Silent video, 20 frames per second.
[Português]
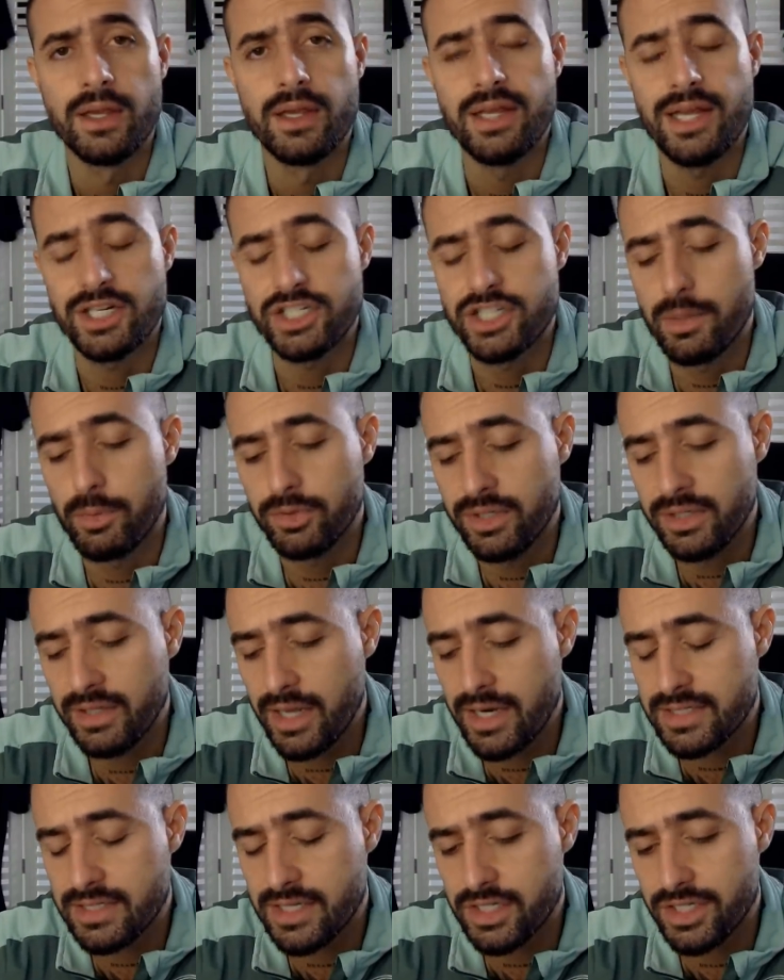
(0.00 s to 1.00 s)
E achei muito
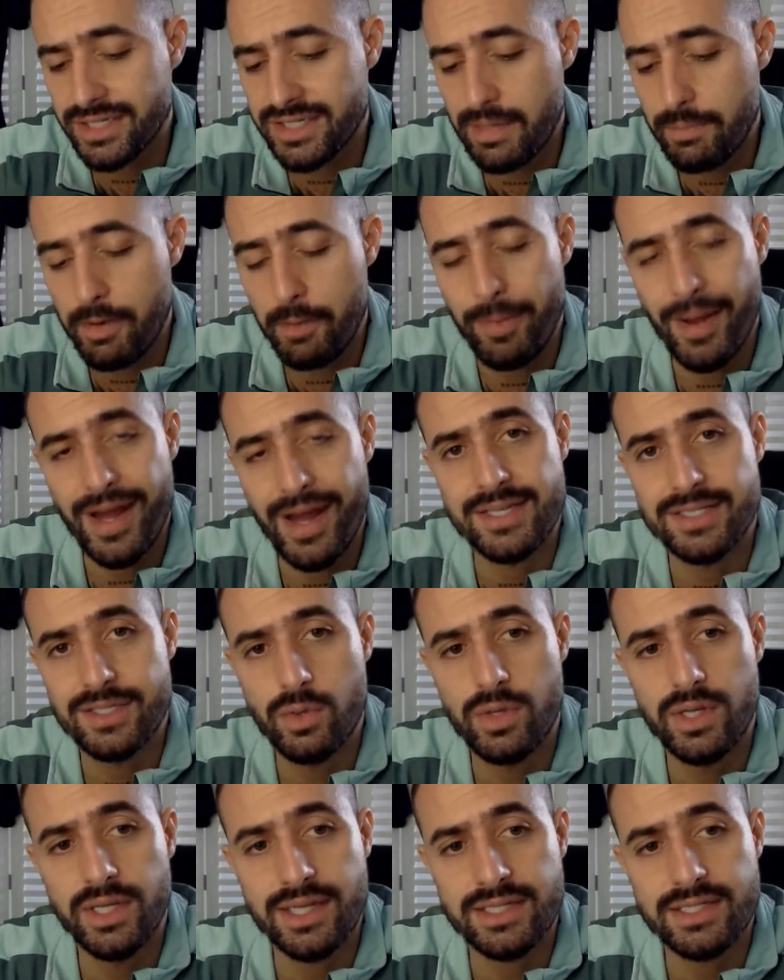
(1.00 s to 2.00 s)
interessante assim, a
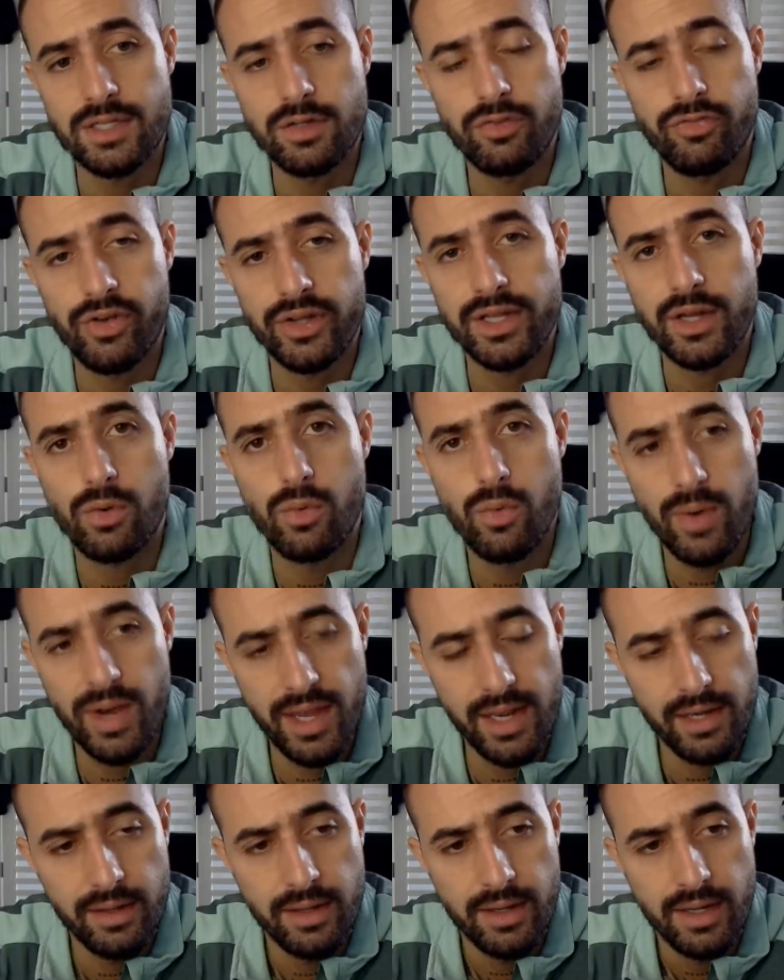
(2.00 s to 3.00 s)
preparação que está sendo feita com
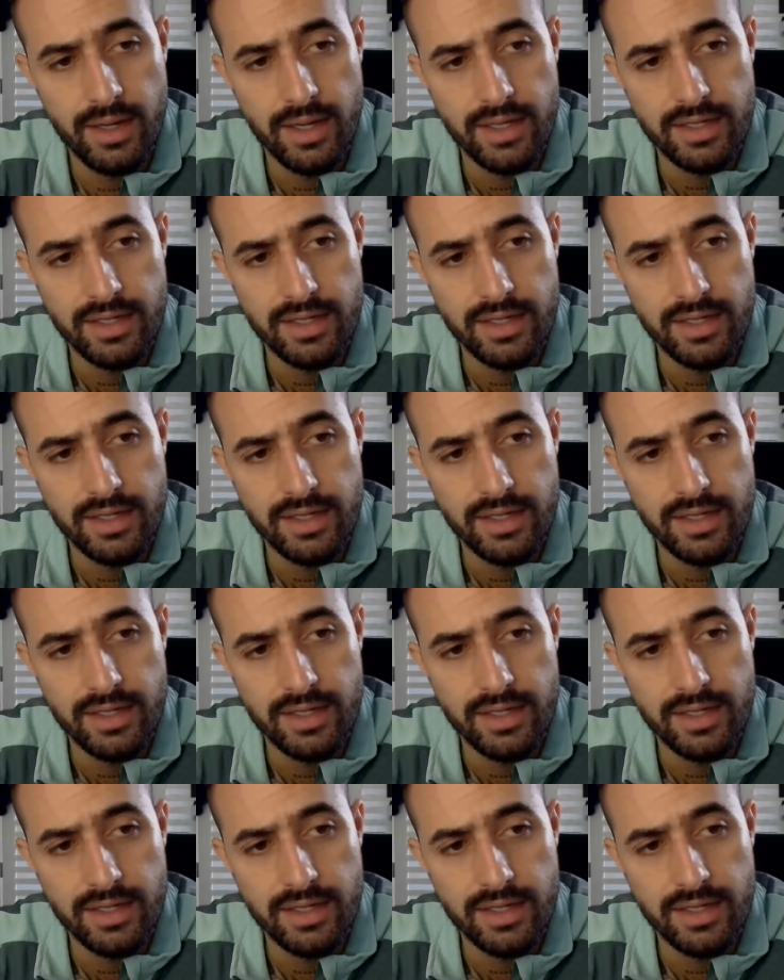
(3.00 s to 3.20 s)
ele.